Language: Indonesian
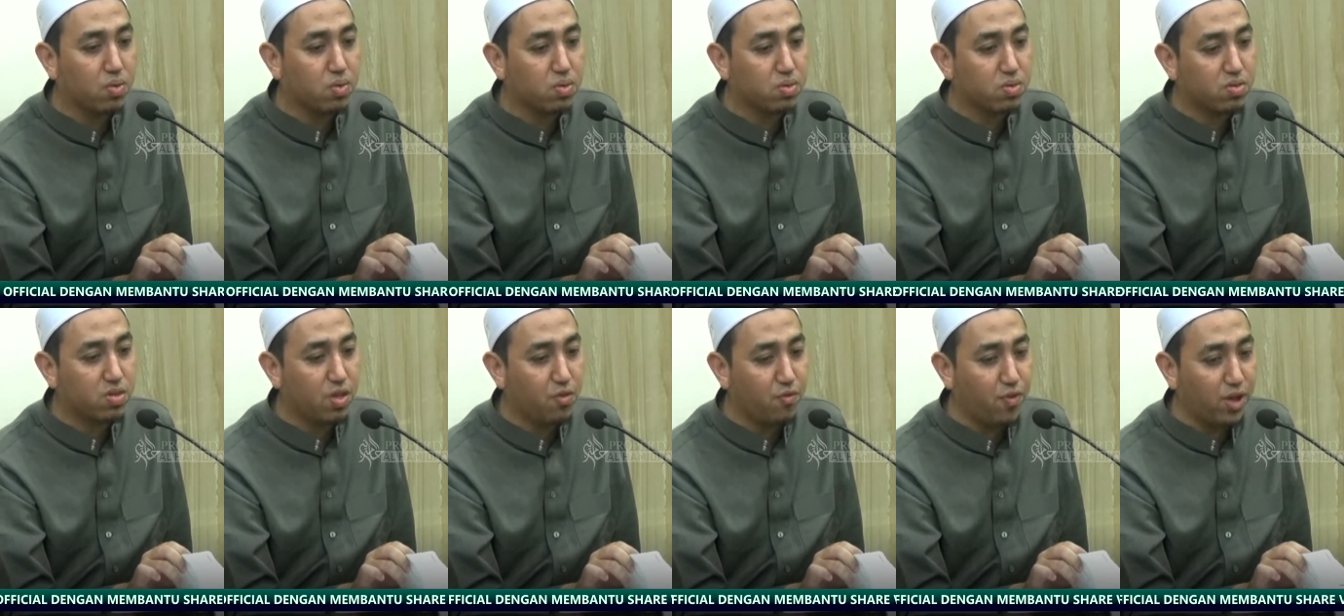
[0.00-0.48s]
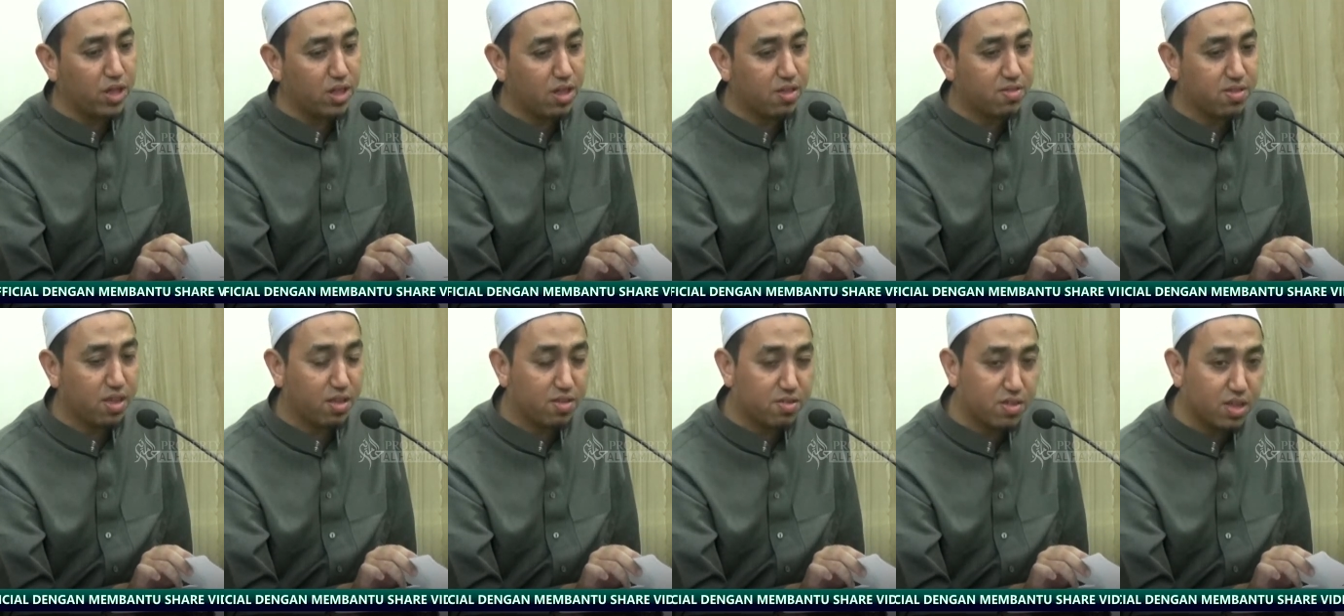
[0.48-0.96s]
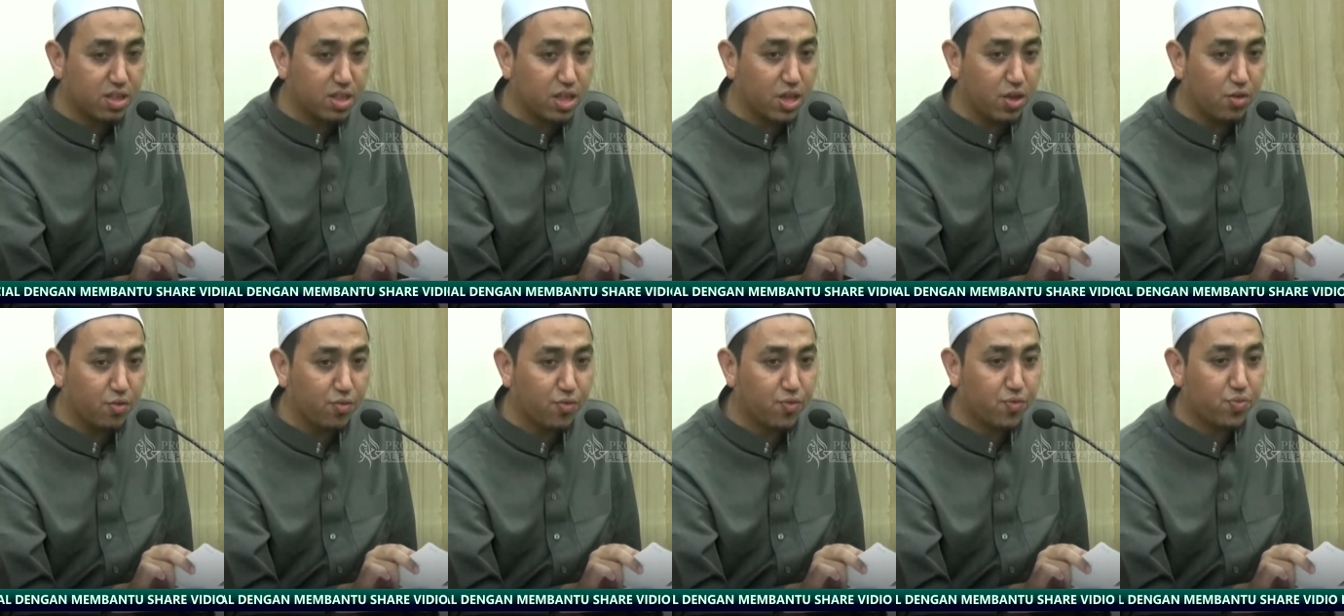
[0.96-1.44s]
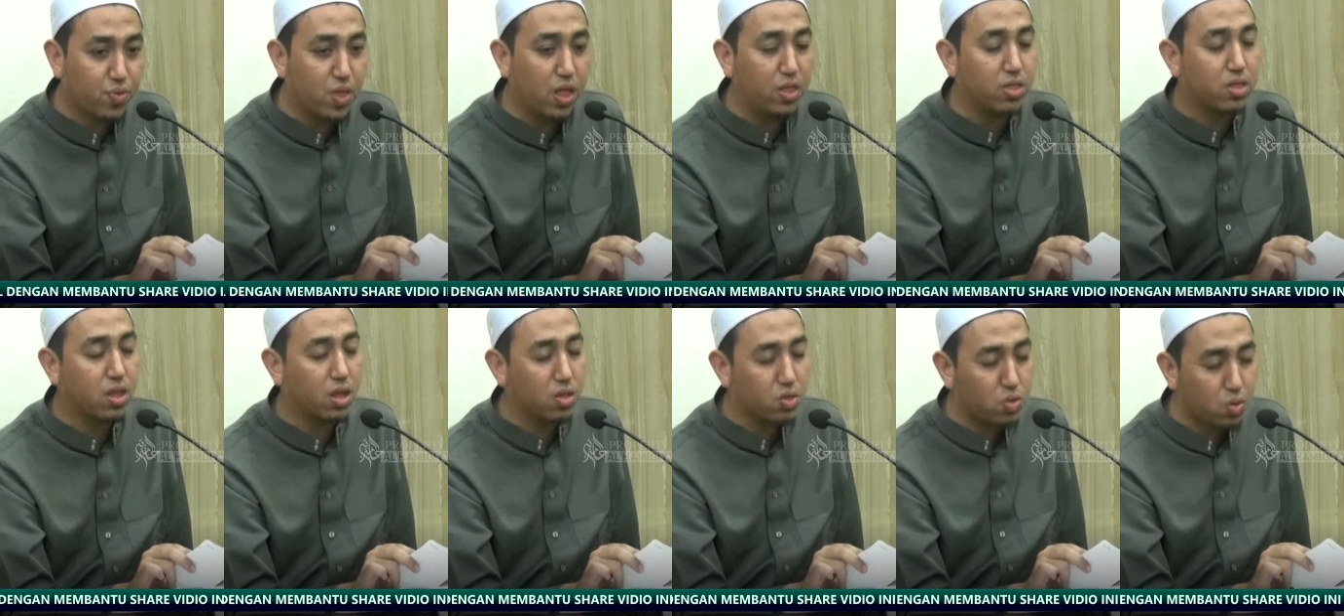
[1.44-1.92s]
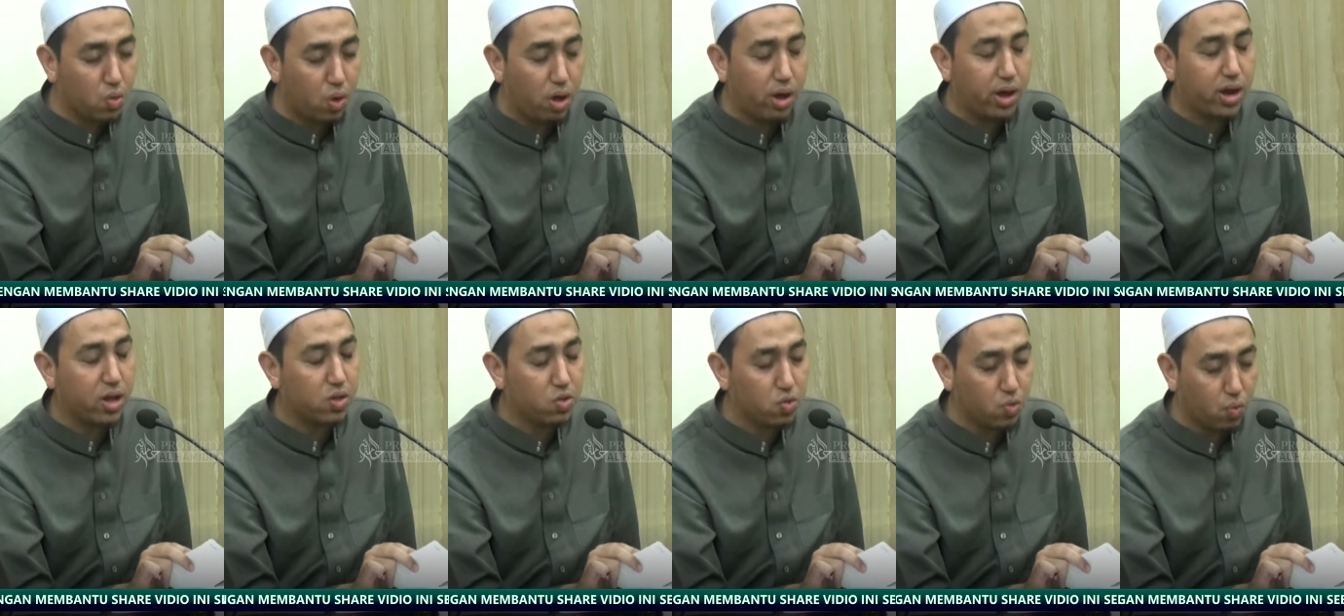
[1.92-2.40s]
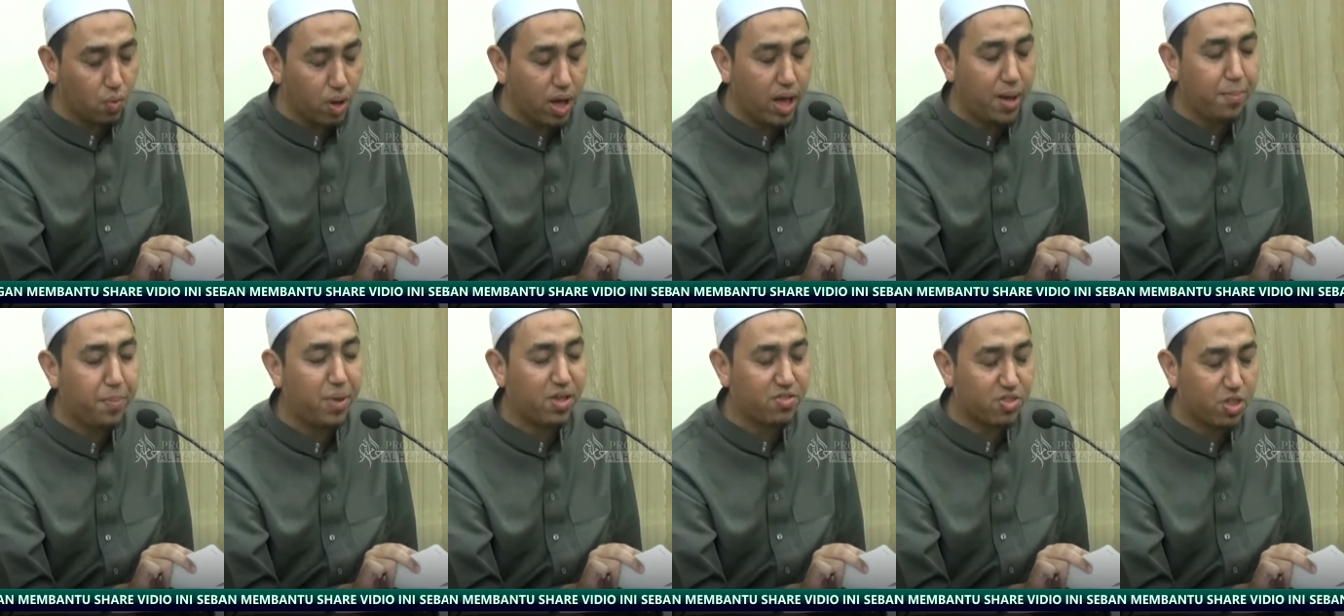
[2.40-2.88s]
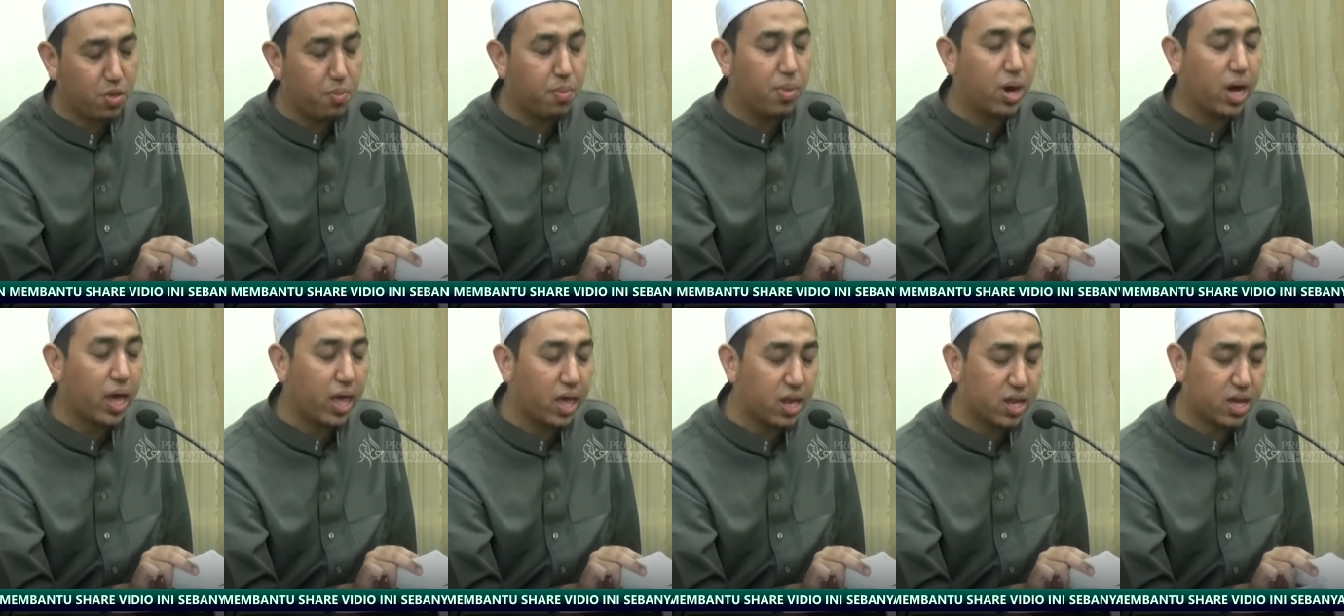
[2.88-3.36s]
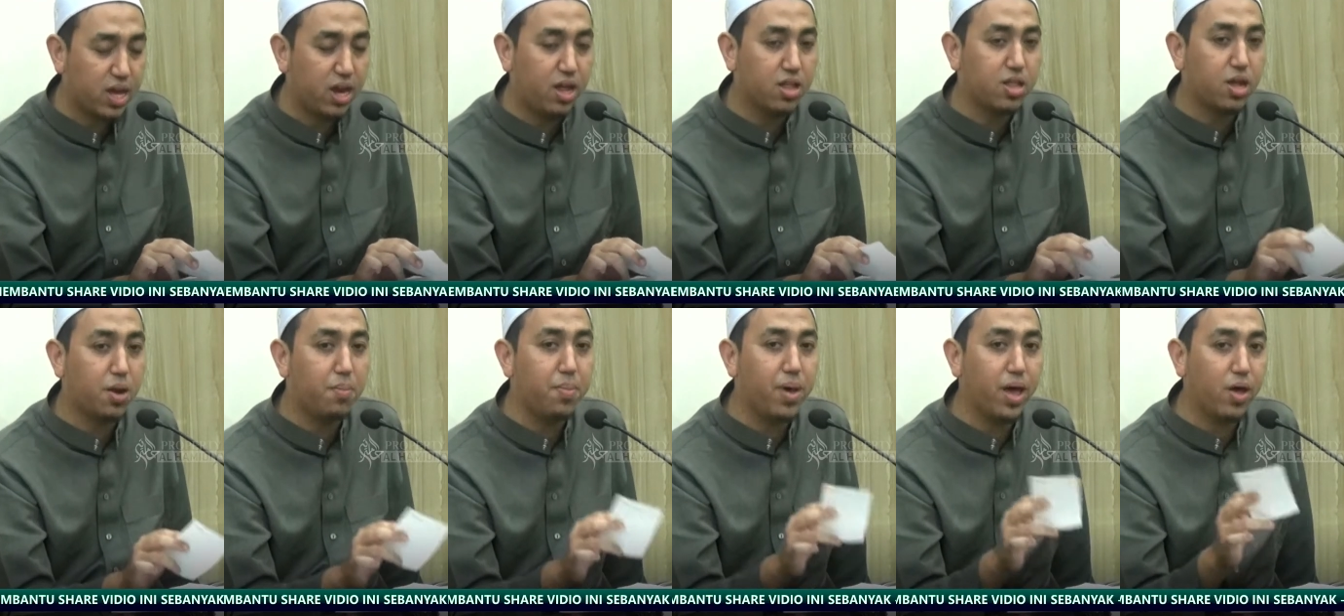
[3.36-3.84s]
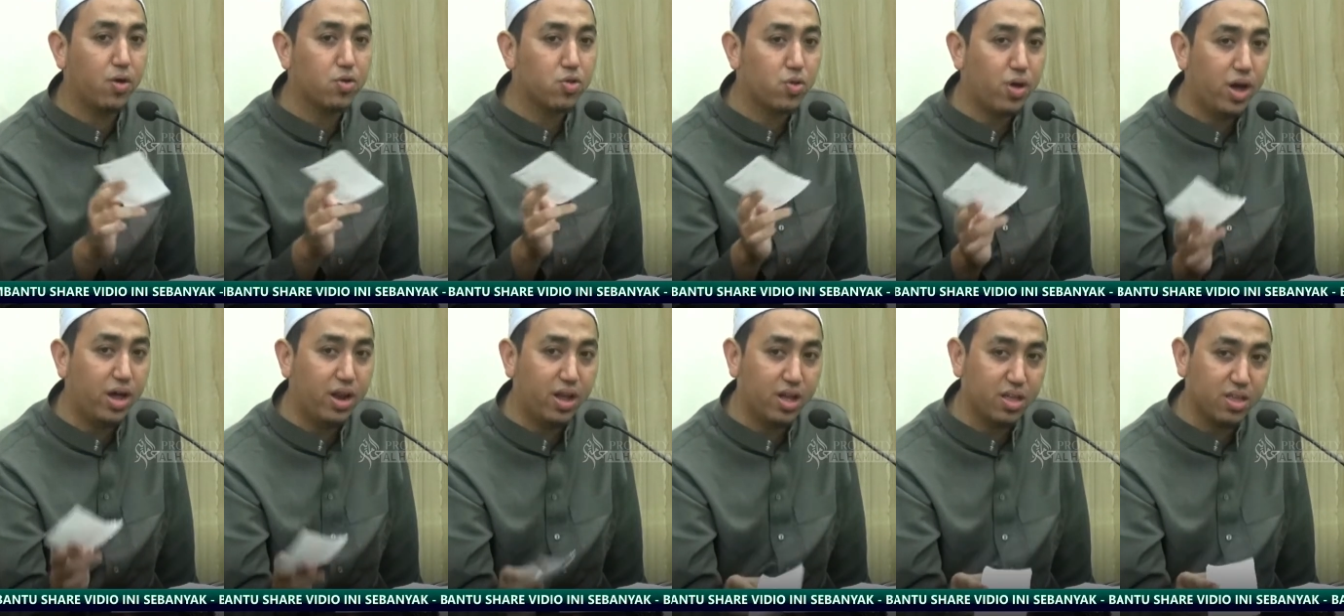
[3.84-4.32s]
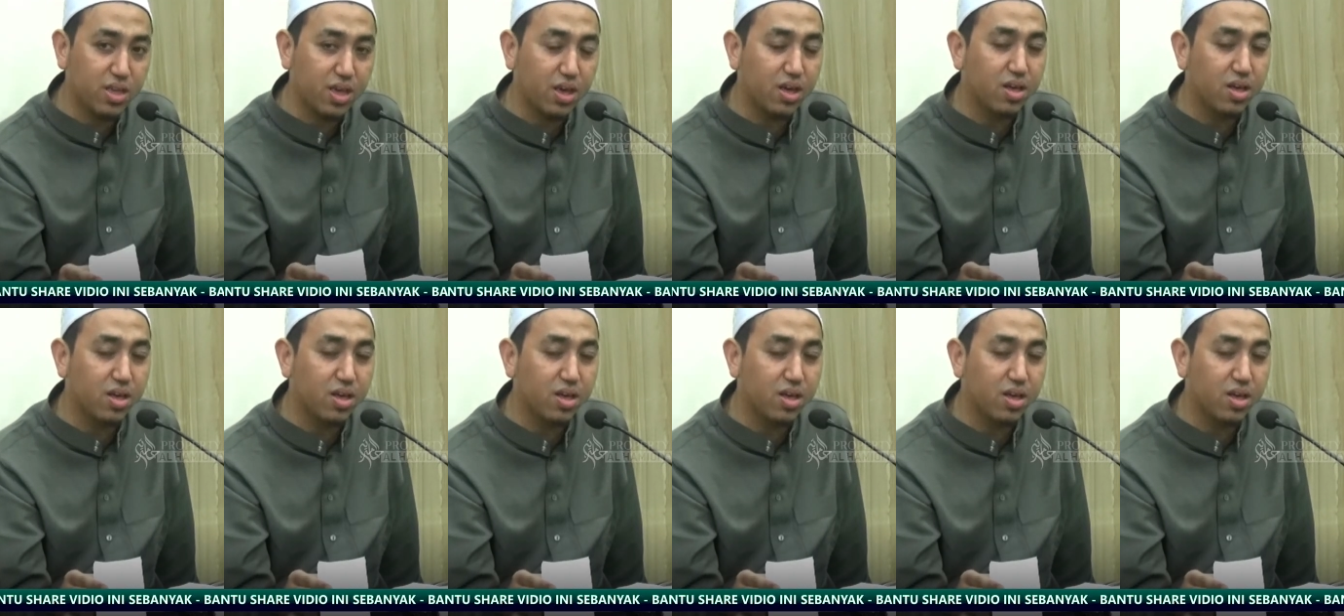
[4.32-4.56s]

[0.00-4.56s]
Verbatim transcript: sifatnya sensitif dan tentu orang tua pasti menginginkan yang terbaik untuk anaknya